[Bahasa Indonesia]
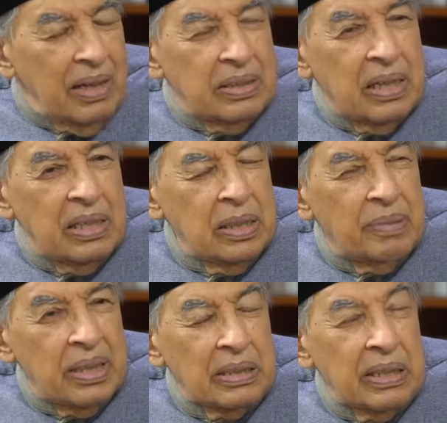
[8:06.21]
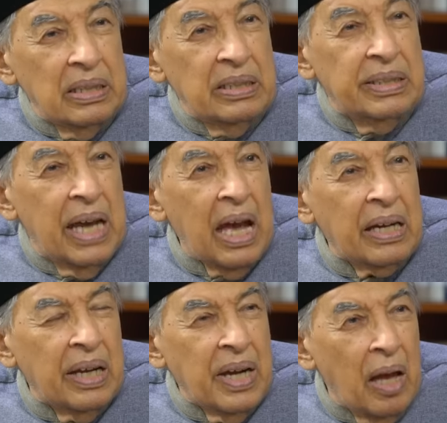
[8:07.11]
Ketika kita berkata iya
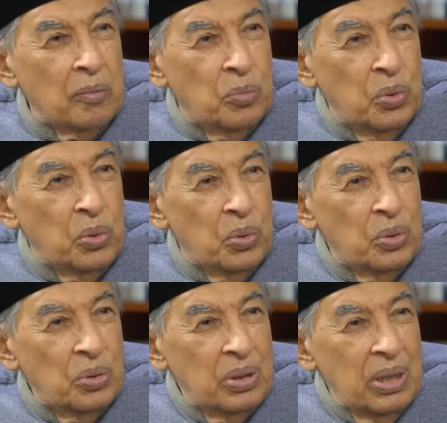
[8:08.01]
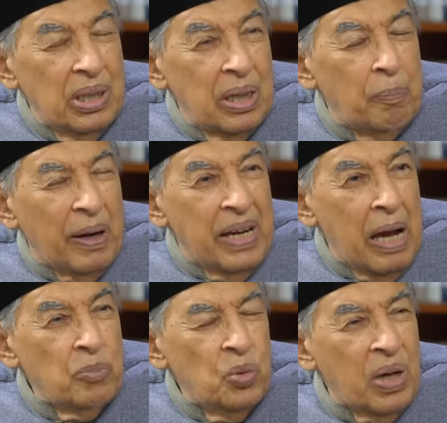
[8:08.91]
karena abudu
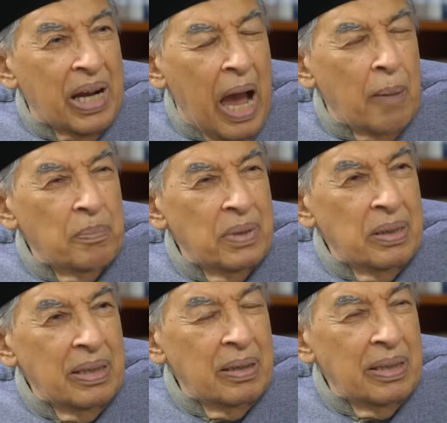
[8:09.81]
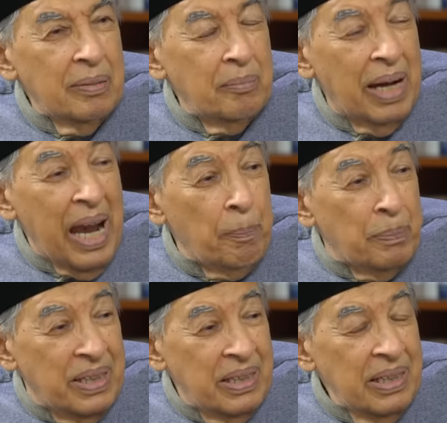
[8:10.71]
kepadamu kami
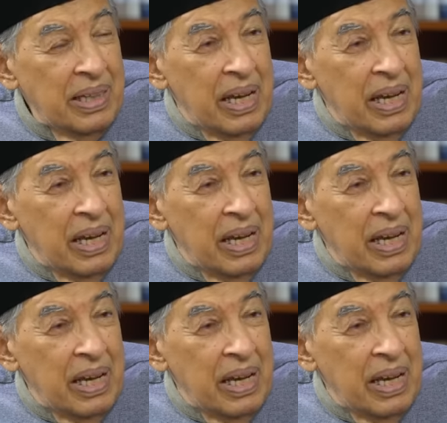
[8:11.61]
mengabdi,